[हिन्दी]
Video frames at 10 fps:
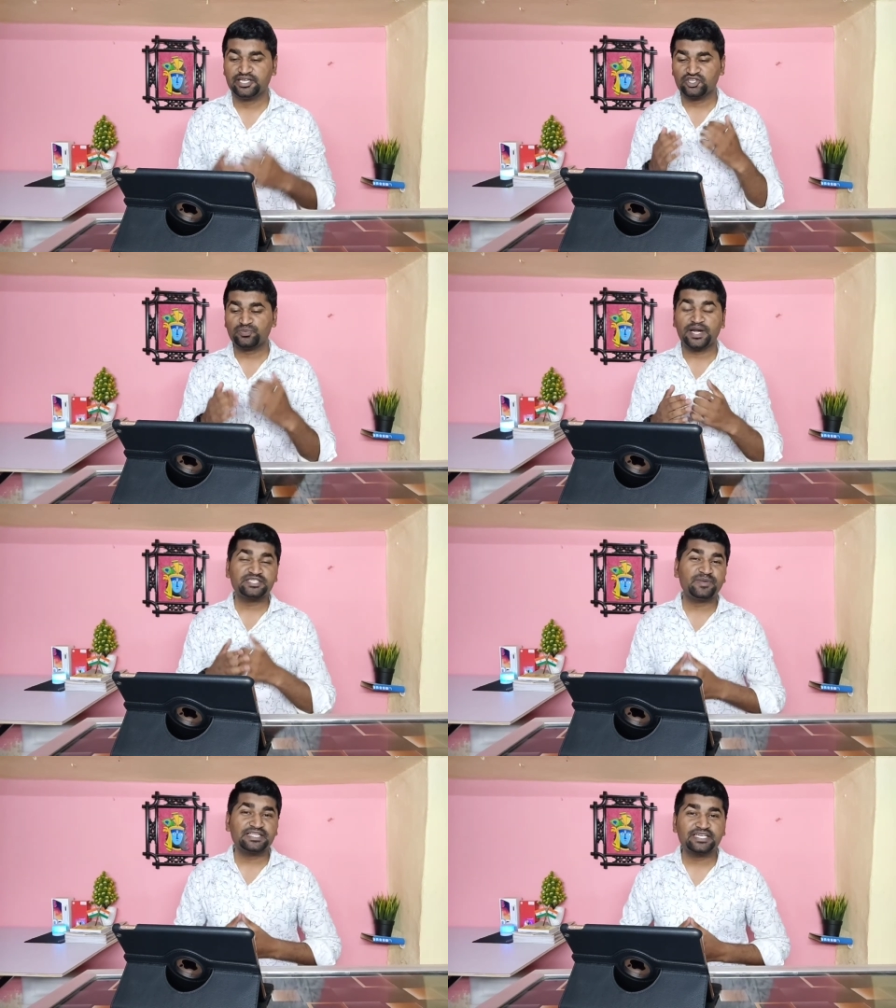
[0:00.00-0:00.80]
तो
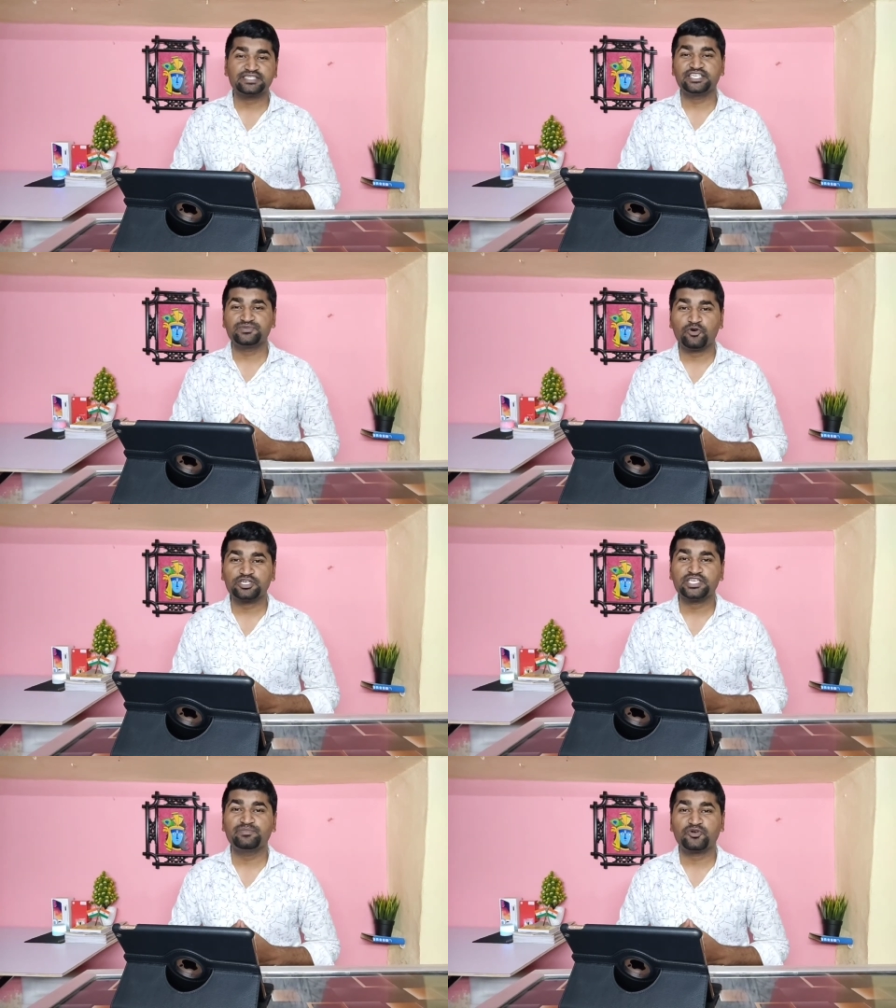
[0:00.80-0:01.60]
फ्रेंड्स बात करते हैं इस
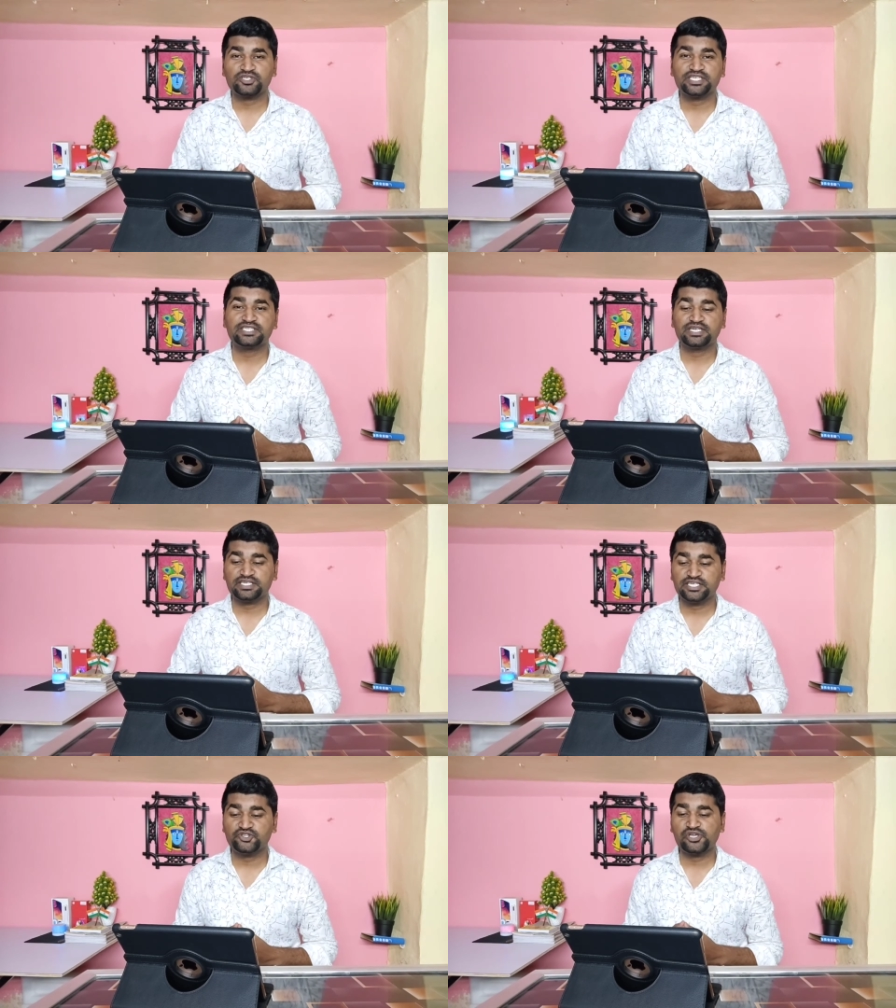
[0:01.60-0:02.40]
फ़ोन की प्रोसेसर
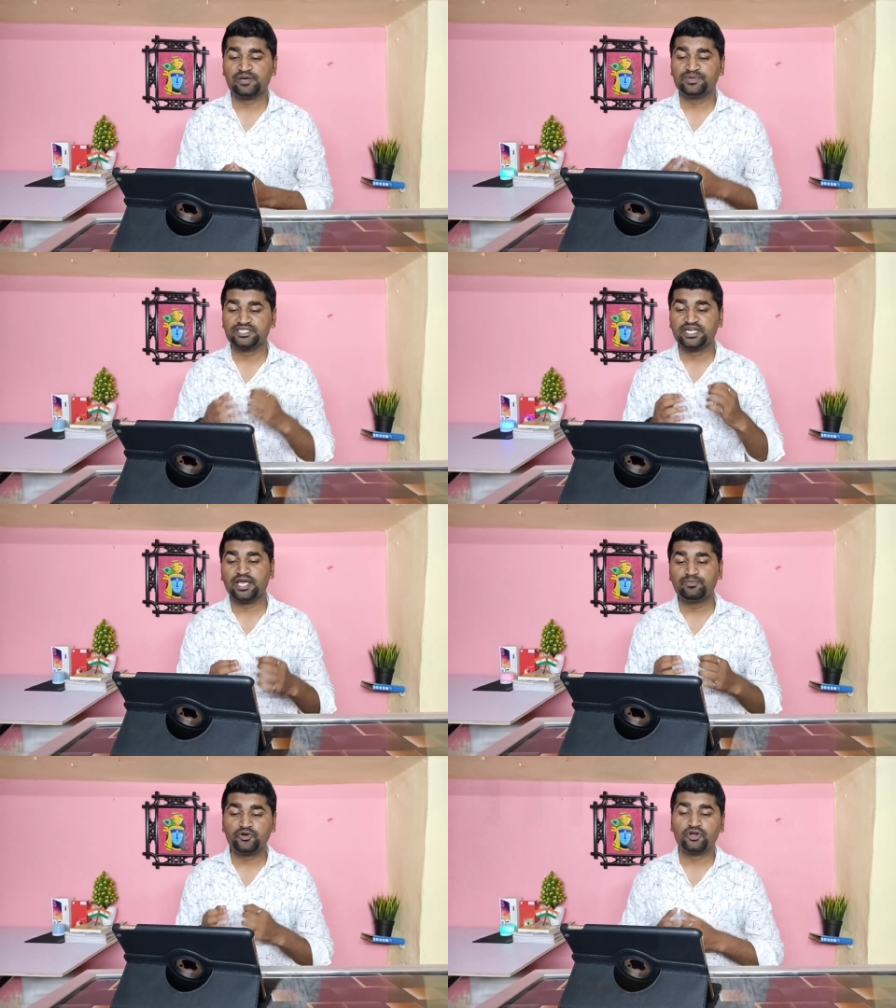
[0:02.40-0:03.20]
की तो यहाँ पे
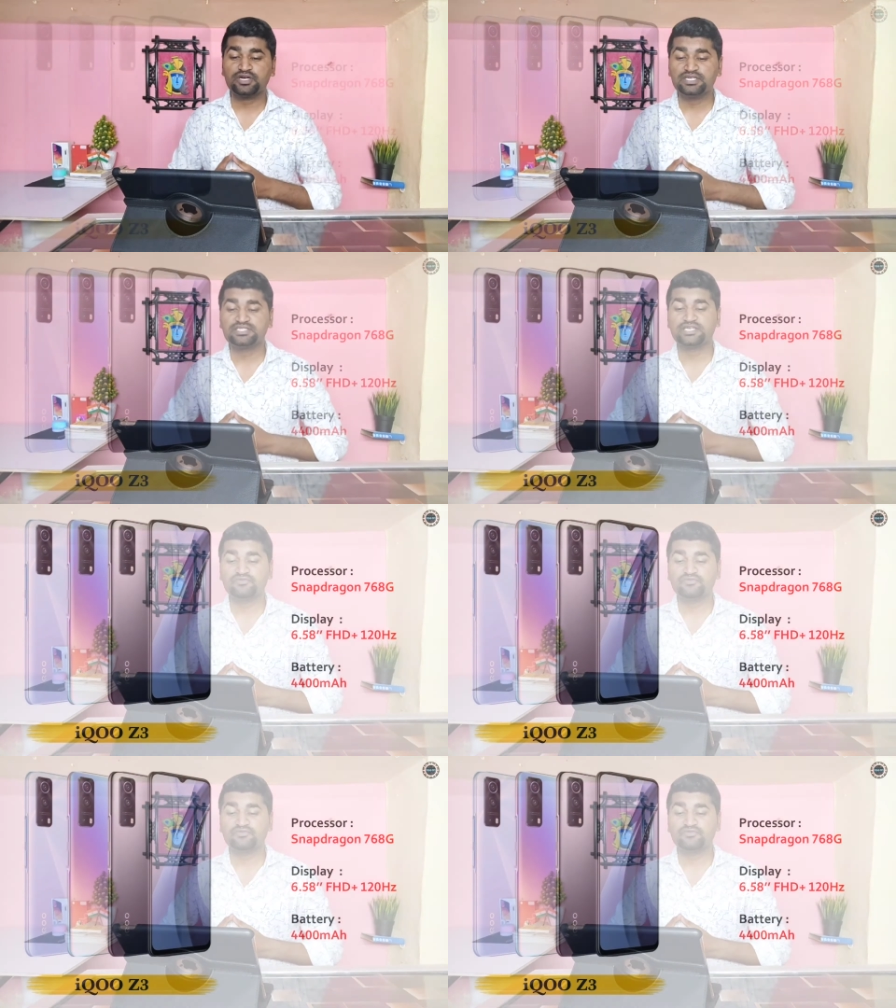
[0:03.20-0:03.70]
स्नैपड्रैगन